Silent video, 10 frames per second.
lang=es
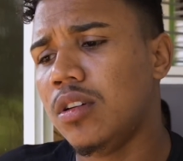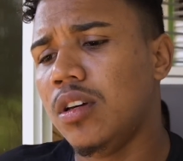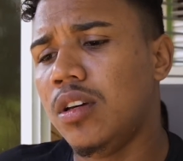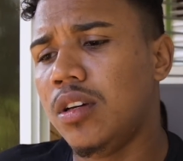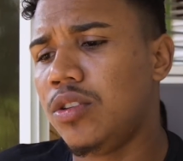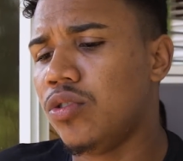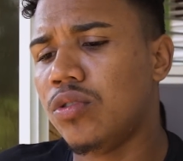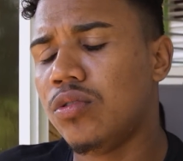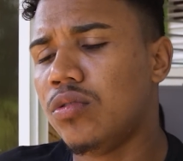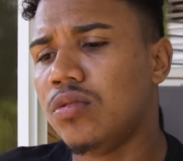Eh,
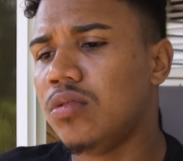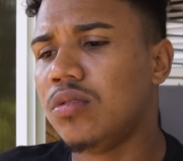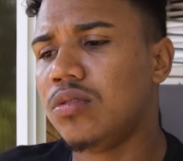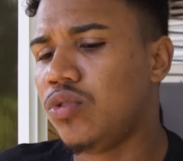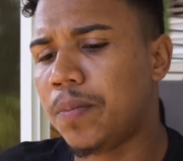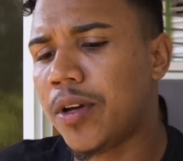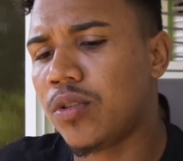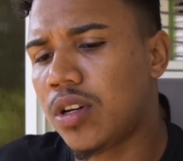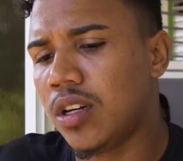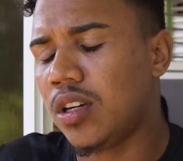yo, yo espero
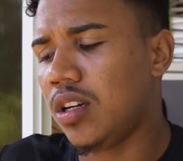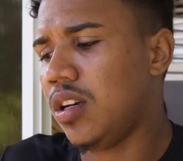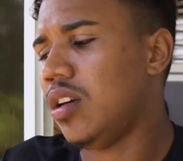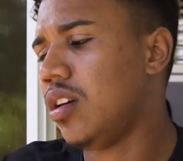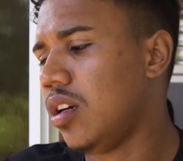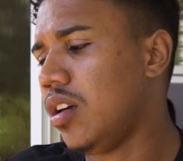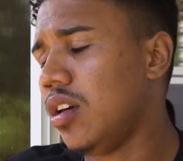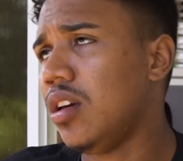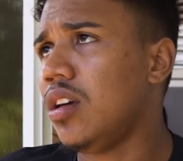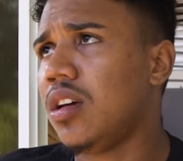que,
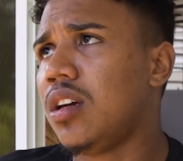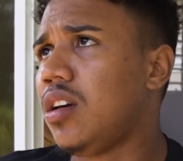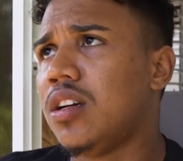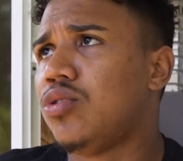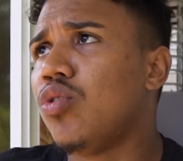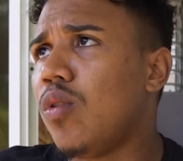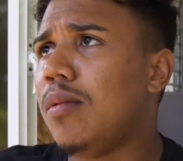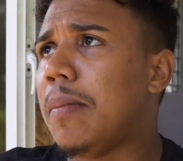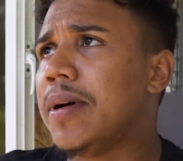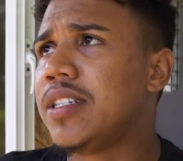esto no
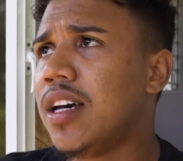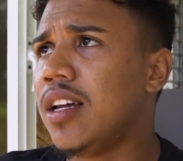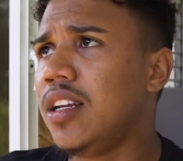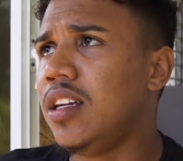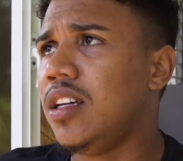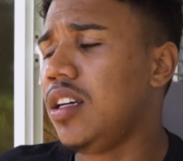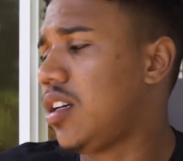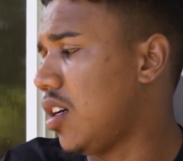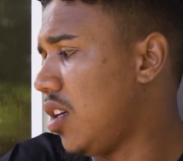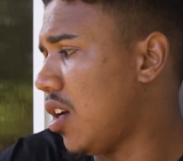vuelva a pasar y
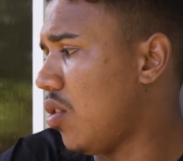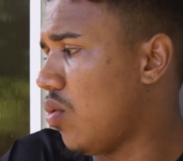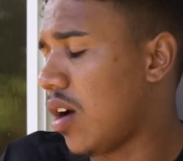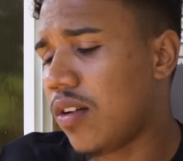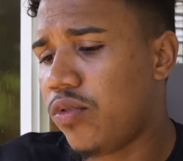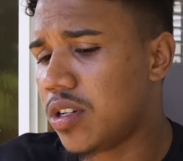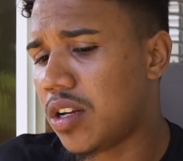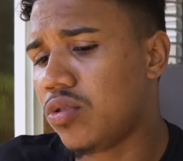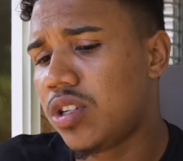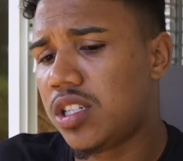que ella no haga fuerza.
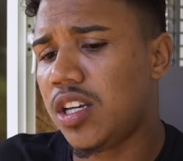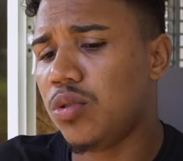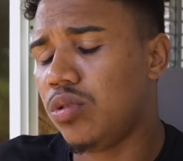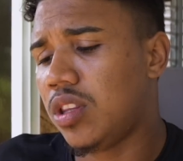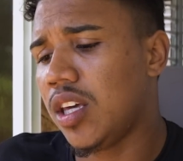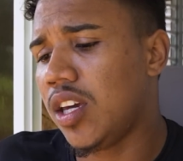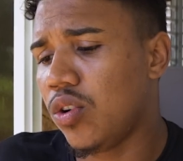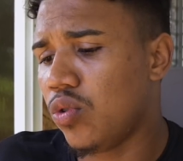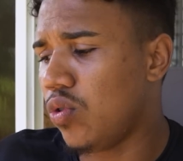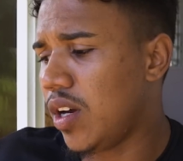No sé si a usted
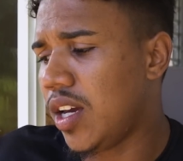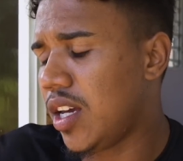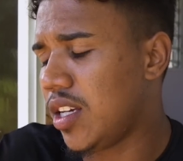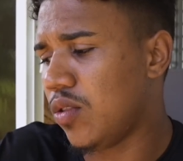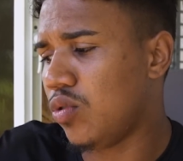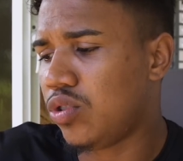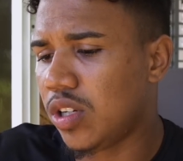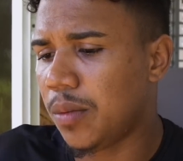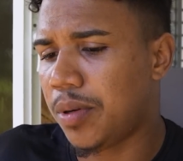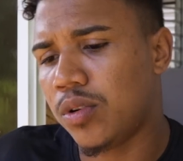o ella o no
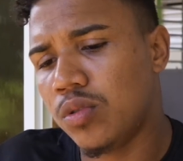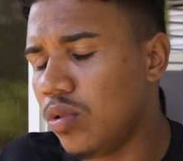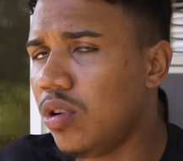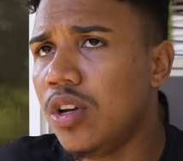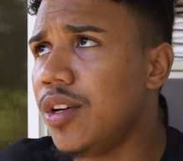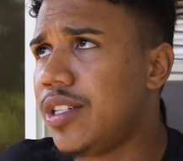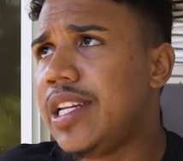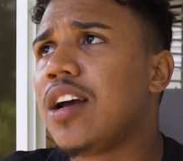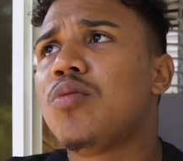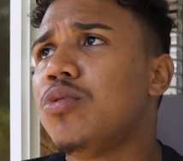sé, pero
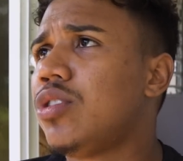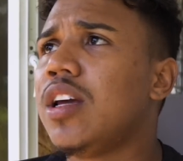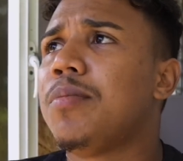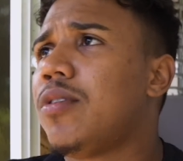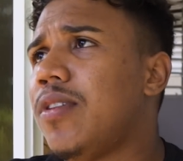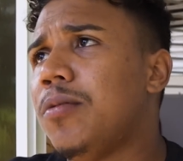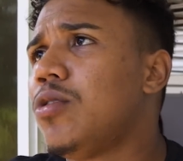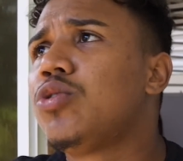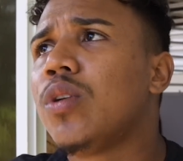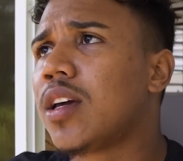sea como sea, por
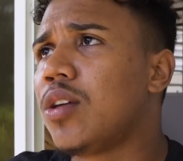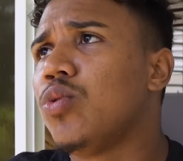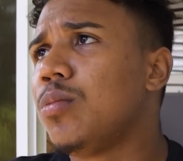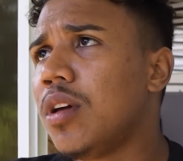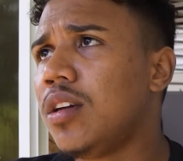favor, suegra, ayúdeme